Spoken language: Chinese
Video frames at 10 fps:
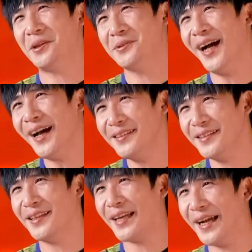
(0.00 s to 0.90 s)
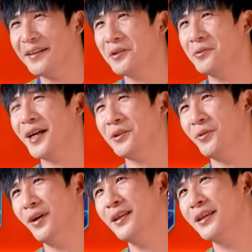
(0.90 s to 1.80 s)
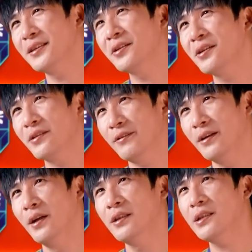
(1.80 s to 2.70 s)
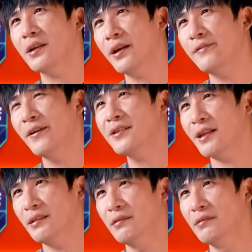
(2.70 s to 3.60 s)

小佳现在在台上那种感觉，已经是真的可以封神。